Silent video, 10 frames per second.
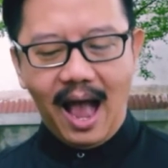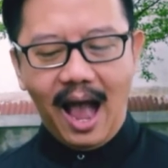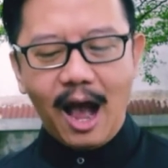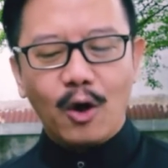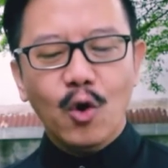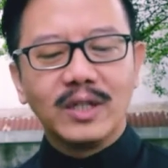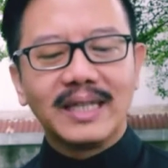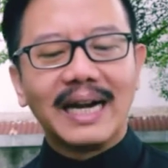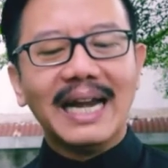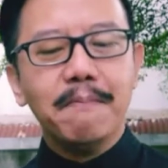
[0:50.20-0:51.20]
Aku
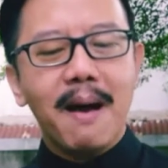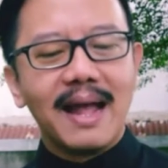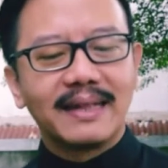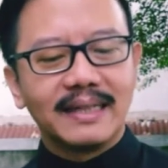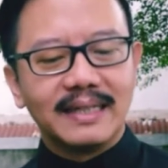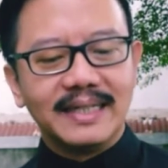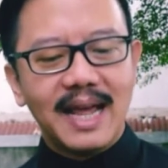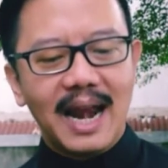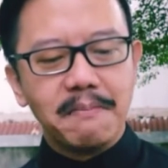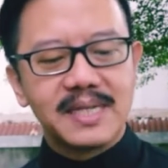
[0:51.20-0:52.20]
terlibat
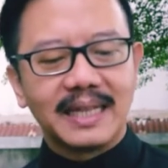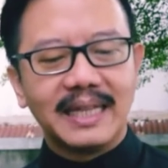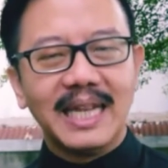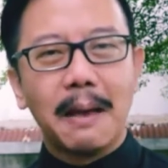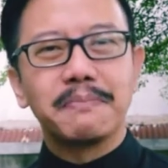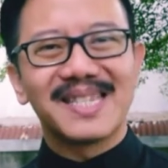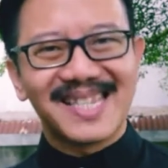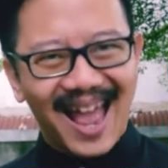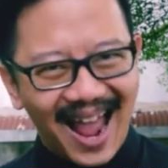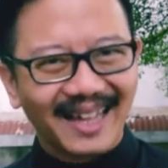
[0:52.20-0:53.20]
dalam setiap
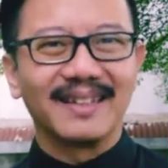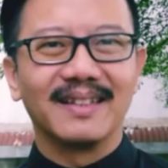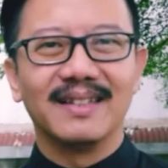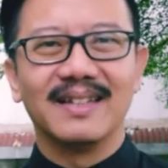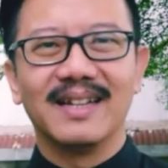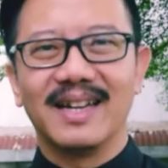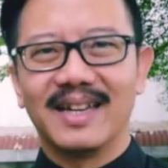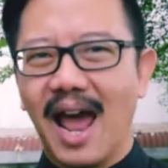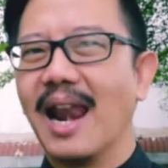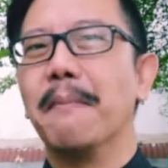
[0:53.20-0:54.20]
saat
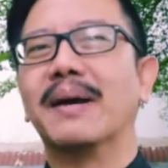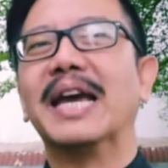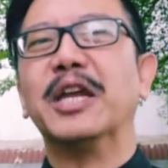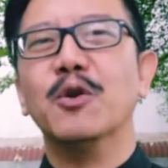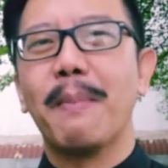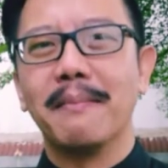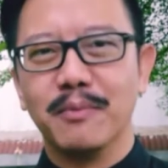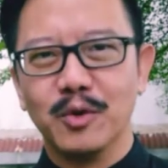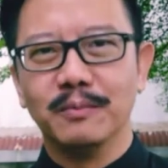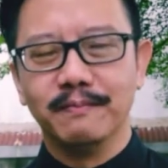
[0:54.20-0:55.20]
dalam kehidupanmu.